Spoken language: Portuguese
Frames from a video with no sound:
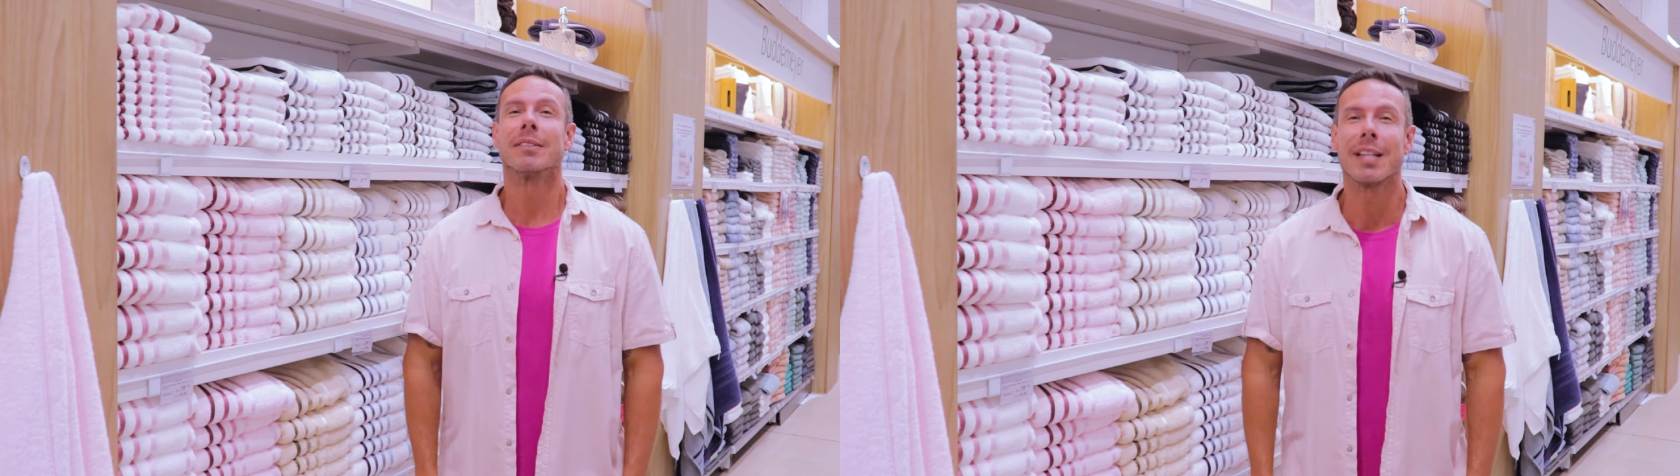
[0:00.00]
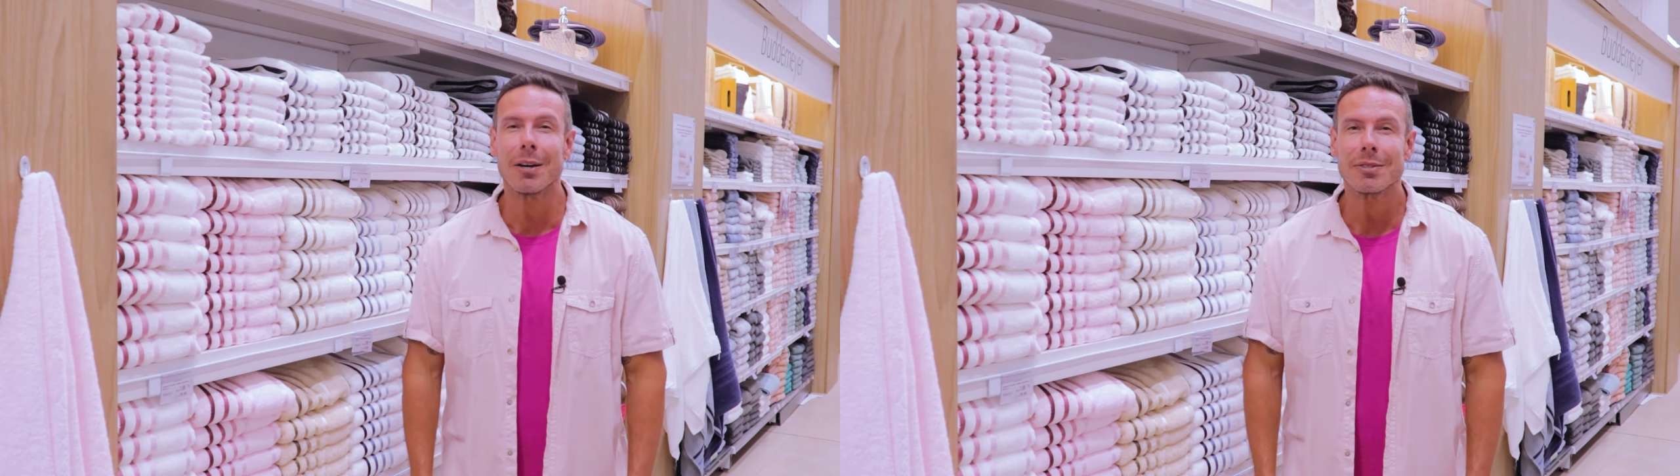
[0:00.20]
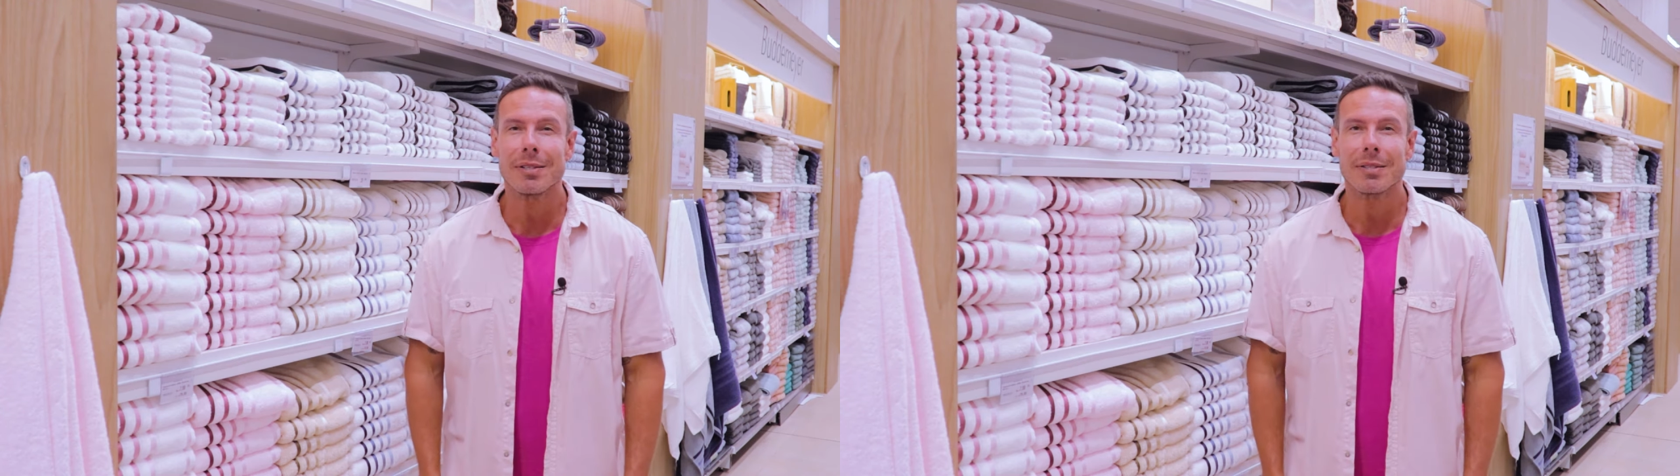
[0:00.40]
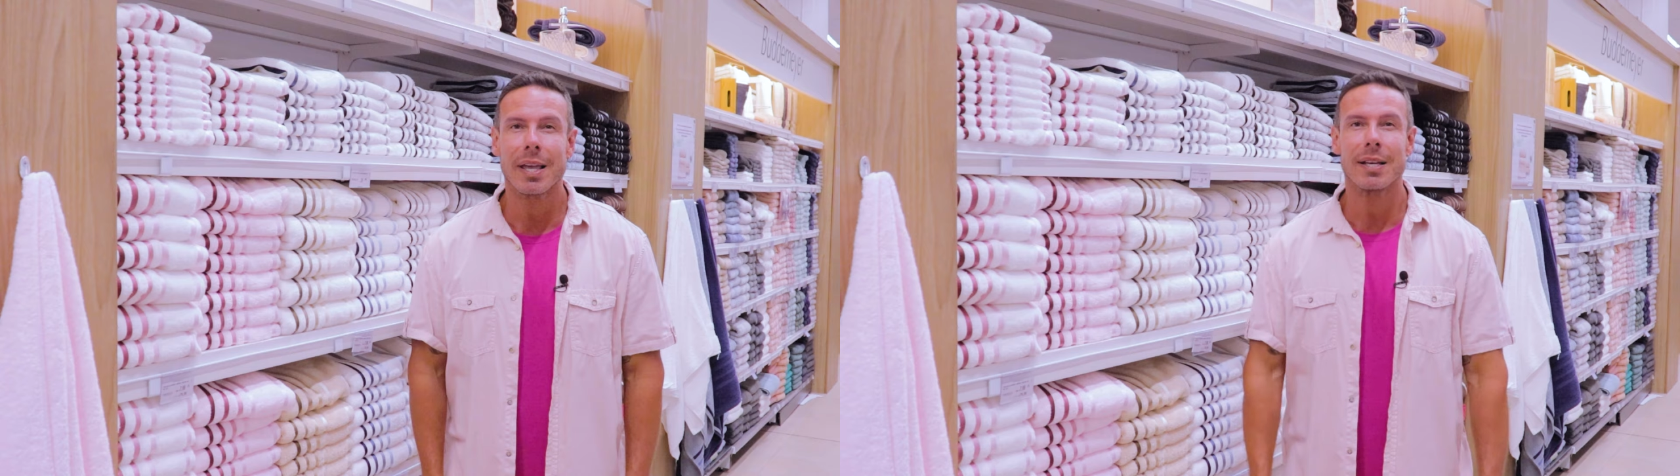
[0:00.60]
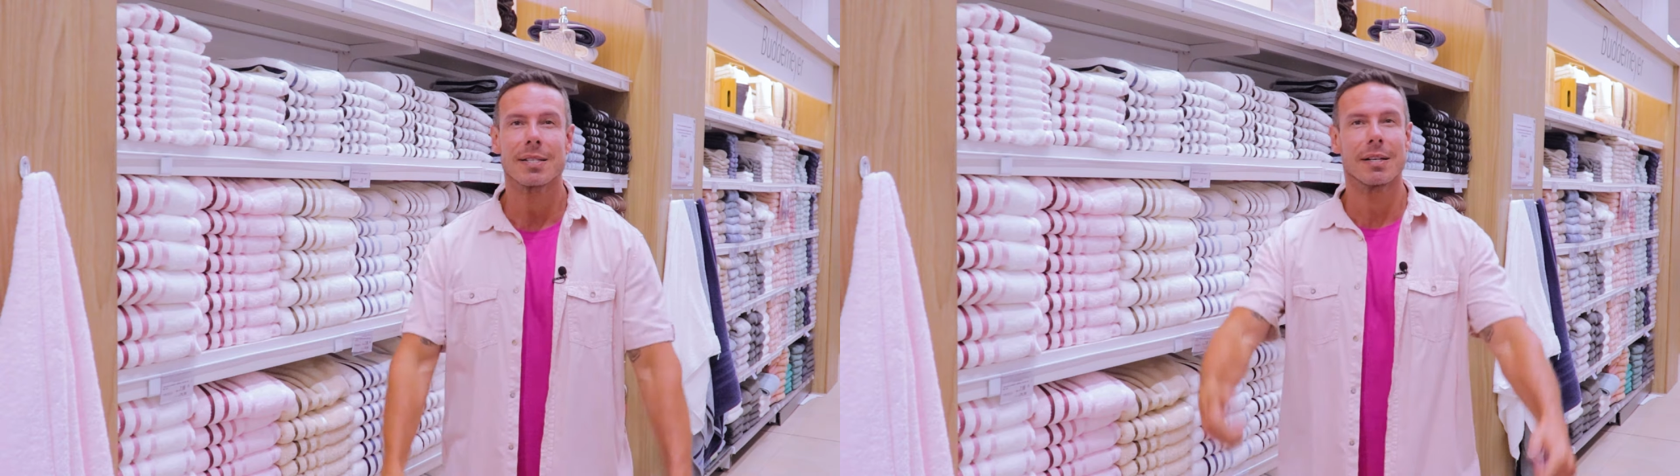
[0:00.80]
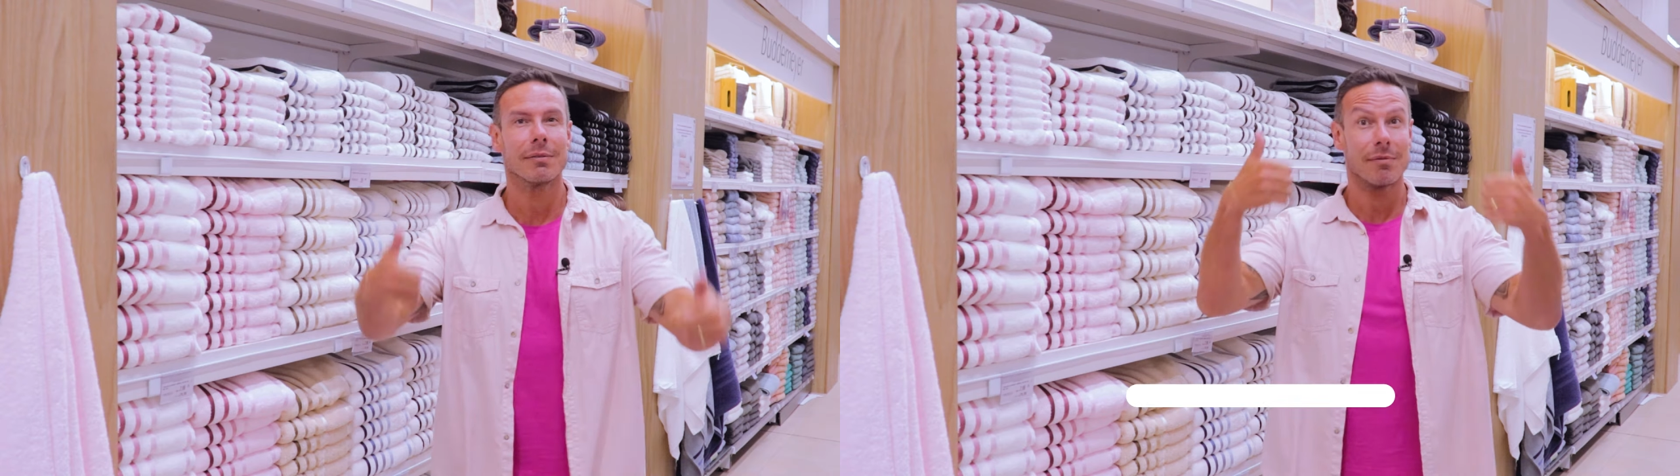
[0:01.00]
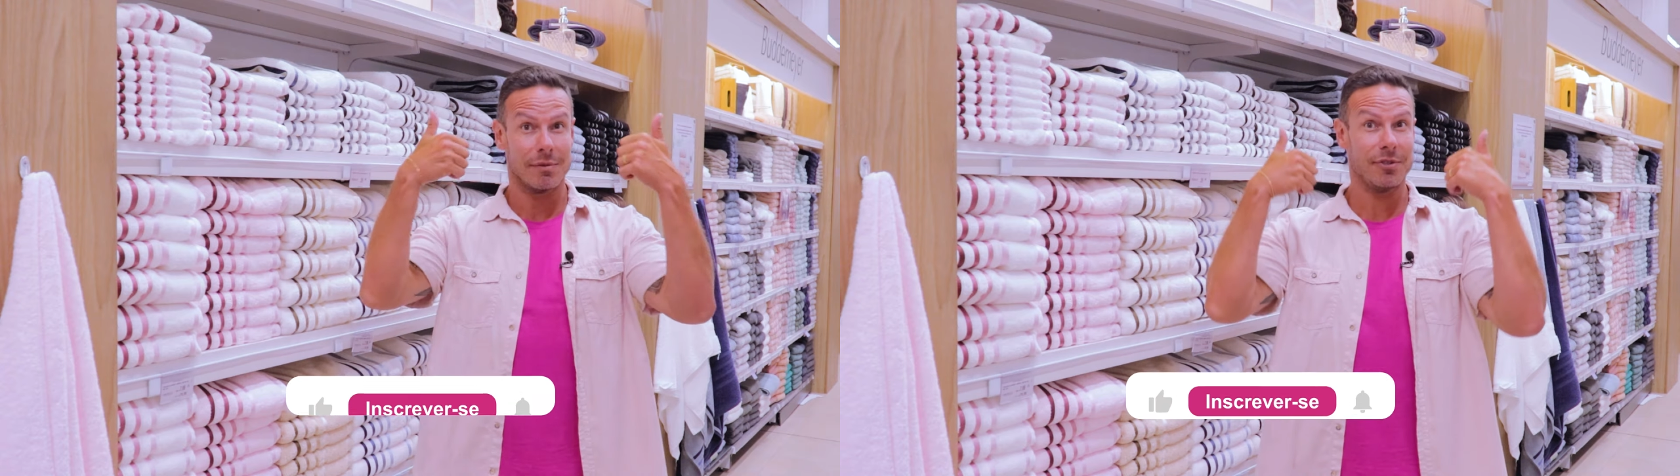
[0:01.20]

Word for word: Não se esqueçam